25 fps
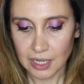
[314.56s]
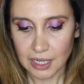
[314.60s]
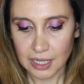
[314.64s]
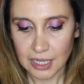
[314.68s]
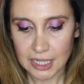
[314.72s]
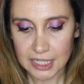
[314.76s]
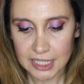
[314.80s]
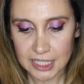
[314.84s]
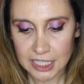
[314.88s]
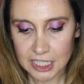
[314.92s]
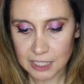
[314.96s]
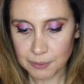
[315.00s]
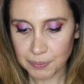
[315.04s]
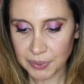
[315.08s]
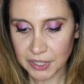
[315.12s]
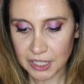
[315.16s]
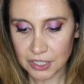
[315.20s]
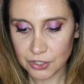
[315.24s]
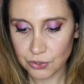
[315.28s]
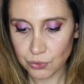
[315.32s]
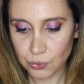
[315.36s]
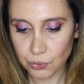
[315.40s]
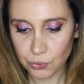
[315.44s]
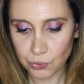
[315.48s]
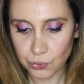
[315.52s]
les
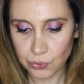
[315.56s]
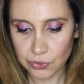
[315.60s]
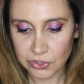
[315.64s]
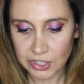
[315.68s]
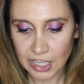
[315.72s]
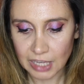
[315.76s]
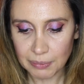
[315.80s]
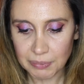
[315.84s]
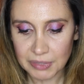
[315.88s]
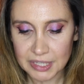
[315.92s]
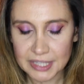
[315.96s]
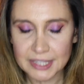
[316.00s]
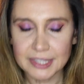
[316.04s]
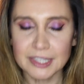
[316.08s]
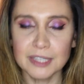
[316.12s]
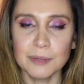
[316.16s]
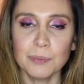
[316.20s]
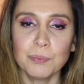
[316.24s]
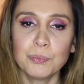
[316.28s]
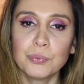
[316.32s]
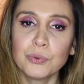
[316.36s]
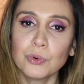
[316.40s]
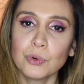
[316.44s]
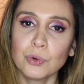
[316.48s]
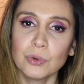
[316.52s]
expressions, tout ça, mais c'est
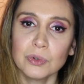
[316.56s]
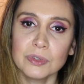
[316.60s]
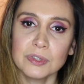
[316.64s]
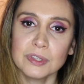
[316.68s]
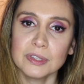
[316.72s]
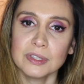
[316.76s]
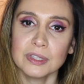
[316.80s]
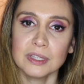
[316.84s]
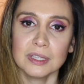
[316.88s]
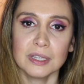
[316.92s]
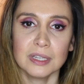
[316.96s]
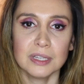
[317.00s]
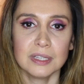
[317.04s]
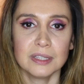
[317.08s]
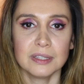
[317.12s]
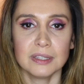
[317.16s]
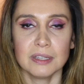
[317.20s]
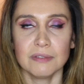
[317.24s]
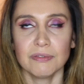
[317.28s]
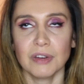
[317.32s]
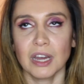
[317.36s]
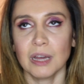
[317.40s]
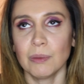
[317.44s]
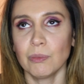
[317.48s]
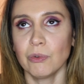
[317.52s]
beau.
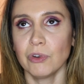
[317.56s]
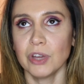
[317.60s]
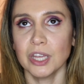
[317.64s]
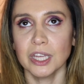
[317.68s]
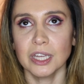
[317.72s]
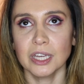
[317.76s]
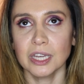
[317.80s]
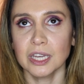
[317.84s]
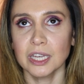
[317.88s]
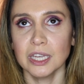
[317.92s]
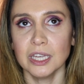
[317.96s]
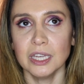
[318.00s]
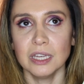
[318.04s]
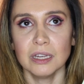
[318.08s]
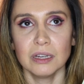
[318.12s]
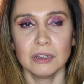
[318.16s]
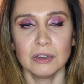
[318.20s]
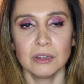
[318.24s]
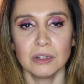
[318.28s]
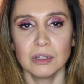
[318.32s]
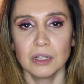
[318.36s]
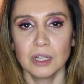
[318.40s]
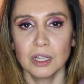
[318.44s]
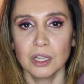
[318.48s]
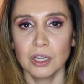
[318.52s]
C'est vraiment écrit
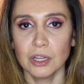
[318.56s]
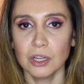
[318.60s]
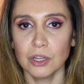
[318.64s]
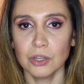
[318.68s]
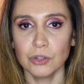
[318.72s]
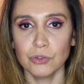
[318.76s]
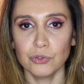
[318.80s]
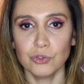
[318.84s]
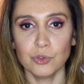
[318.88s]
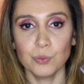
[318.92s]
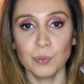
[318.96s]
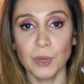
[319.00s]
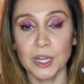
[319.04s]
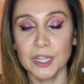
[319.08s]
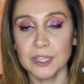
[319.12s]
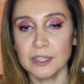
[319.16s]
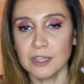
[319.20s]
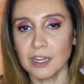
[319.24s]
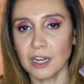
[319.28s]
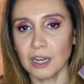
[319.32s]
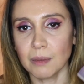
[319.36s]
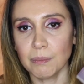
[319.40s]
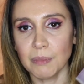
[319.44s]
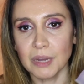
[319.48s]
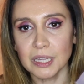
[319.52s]
d'une
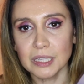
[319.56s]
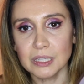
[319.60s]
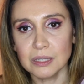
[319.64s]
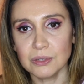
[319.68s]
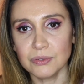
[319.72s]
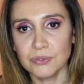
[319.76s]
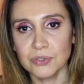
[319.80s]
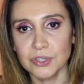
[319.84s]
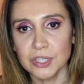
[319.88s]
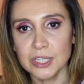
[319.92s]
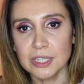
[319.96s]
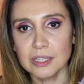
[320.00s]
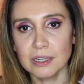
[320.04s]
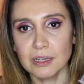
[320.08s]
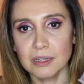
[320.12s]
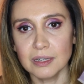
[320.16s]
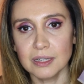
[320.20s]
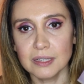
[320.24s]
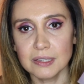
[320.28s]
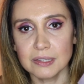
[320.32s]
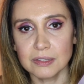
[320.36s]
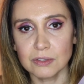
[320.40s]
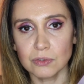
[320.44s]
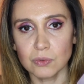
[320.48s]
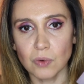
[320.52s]
manière magnifique.
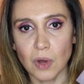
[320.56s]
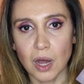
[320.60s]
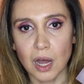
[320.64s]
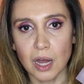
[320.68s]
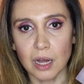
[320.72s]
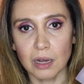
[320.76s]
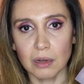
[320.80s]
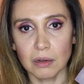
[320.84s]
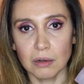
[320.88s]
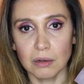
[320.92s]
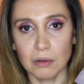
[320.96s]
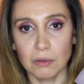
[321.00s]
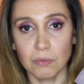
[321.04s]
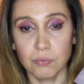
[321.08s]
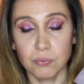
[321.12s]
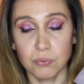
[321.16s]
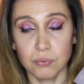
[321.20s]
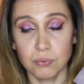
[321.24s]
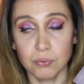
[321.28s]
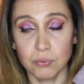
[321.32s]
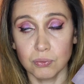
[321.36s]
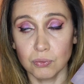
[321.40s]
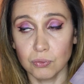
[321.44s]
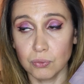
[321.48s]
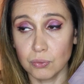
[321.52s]
L'histoire euh,
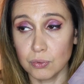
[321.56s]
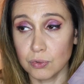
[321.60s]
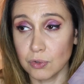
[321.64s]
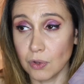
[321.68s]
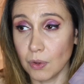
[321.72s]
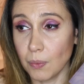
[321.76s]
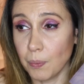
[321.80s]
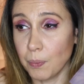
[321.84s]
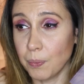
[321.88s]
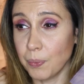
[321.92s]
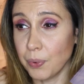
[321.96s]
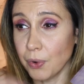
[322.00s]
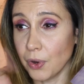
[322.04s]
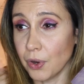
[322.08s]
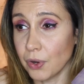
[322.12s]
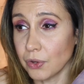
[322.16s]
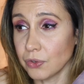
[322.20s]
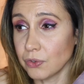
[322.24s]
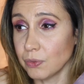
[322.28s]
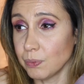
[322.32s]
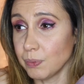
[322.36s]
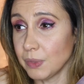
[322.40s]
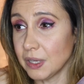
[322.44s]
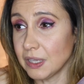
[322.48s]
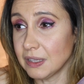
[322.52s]
nous
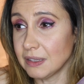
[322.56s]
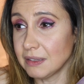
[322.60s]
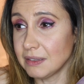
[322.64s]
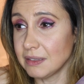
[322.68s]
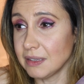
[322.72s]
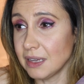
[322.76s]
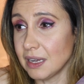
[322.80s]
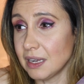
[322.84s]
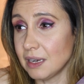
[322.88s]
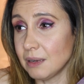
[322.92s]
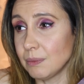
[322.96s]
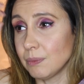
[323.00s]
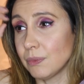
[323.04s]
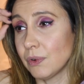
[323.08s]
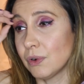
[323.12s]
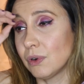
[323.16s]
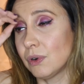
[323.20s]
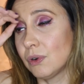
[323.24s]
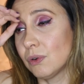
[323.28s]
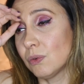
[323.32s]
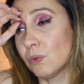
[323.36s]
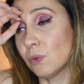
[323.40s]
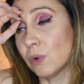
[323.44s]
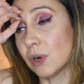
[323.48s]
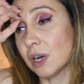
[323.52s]
emporte, mais tellement
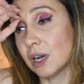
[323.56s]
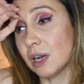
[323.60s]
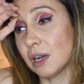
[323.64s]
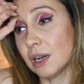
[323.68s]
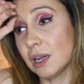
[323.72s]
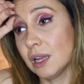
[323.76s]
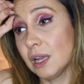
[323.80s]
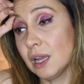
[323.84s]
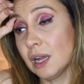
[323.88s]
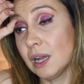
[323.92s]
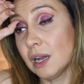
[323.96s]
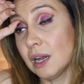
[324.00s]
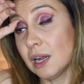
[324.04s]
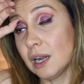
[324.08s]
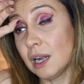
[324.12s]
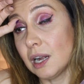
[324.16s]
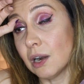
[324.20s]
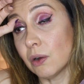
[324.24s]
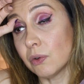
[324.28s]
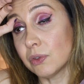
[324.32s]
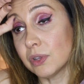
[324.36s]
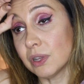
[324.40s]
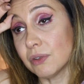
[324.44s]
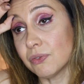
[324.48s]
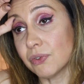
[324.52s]
loin.
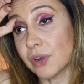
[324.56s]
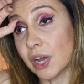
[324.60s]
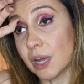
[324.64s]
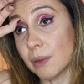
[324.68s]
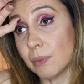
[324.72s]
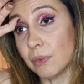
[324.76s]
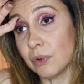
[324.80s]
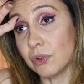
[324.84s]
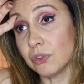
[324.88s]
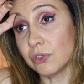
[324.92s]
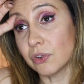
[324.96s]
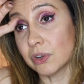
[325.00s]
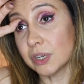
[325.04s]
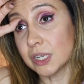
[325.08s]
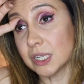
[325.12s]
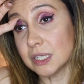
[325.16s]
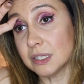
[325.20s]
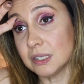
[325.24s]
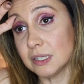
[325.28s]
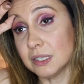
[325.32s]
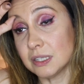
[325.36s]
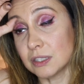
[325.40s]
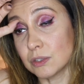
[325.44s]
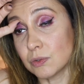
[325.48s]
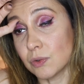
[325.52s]
Là, on est vraiment dans
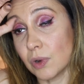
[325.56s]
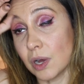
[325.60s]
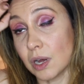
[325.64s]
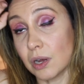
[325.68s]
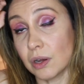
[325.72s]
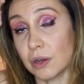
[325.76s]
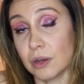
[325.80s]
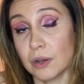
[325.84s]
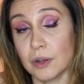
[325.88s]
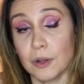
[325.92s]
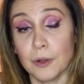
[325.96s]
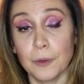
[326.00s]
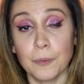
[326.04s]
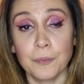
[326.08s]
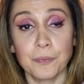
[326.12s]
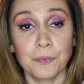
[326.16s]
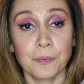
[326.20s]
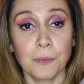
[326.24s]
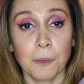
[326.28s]
les histoires euh,